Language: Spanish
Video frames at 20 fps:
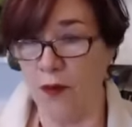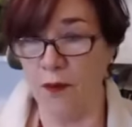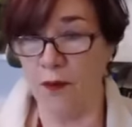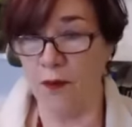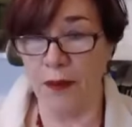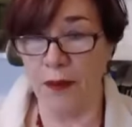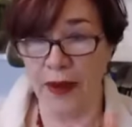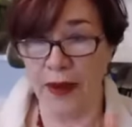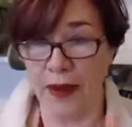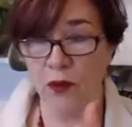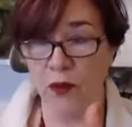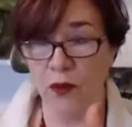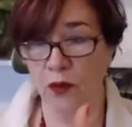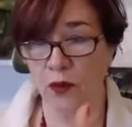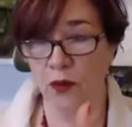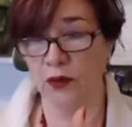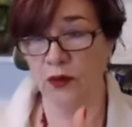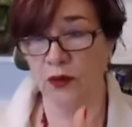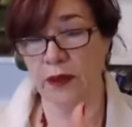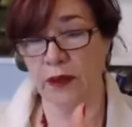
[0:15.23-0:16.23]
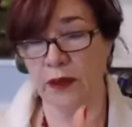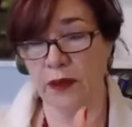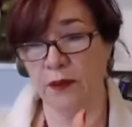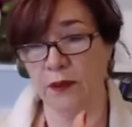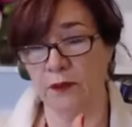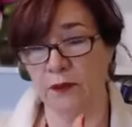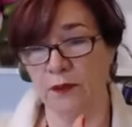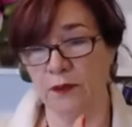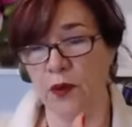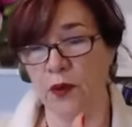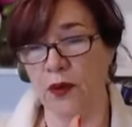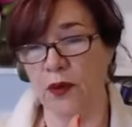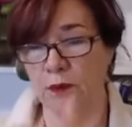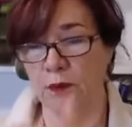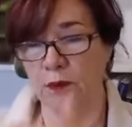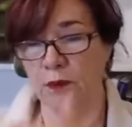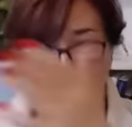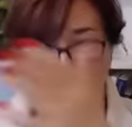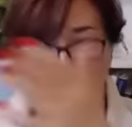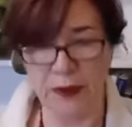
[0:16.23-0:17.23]
Veo lo que ustedes
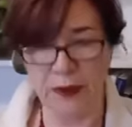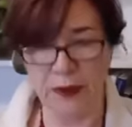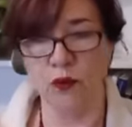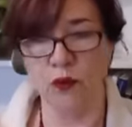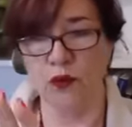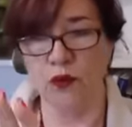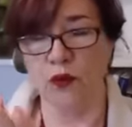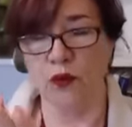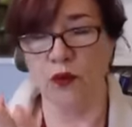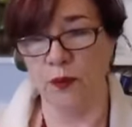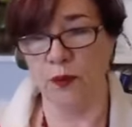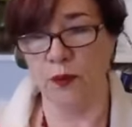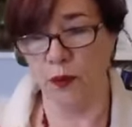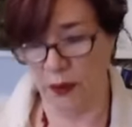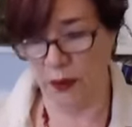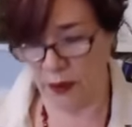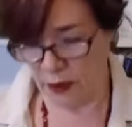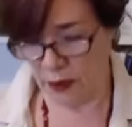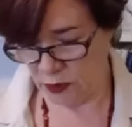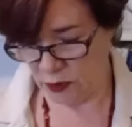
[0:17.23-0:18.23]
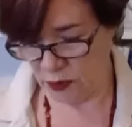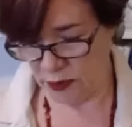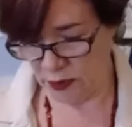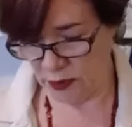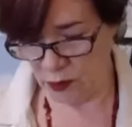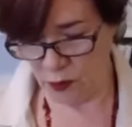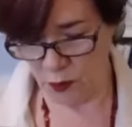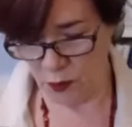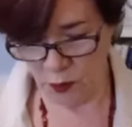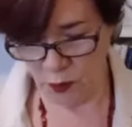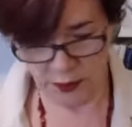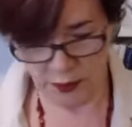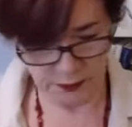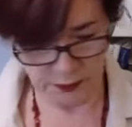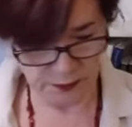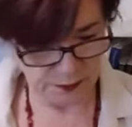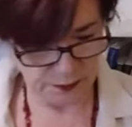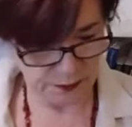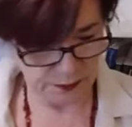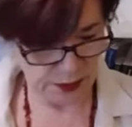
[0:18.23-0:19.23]
ponen, pero minutos después que ustedes lo ponen.
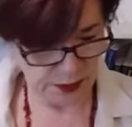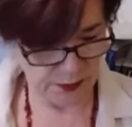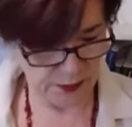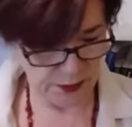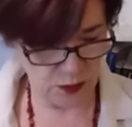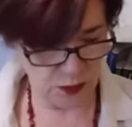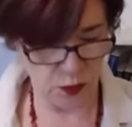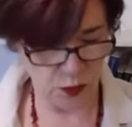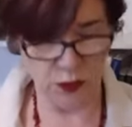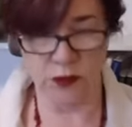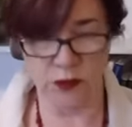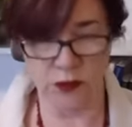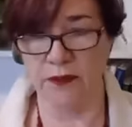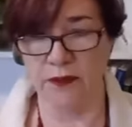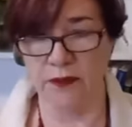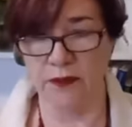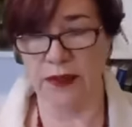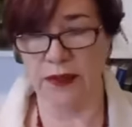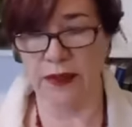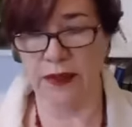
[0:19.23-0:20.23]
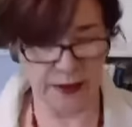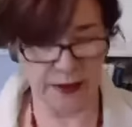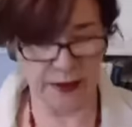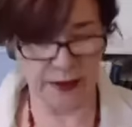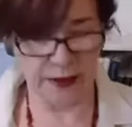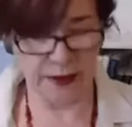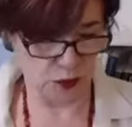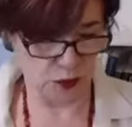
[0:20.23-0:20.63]
A ver cuándo se va a arreglar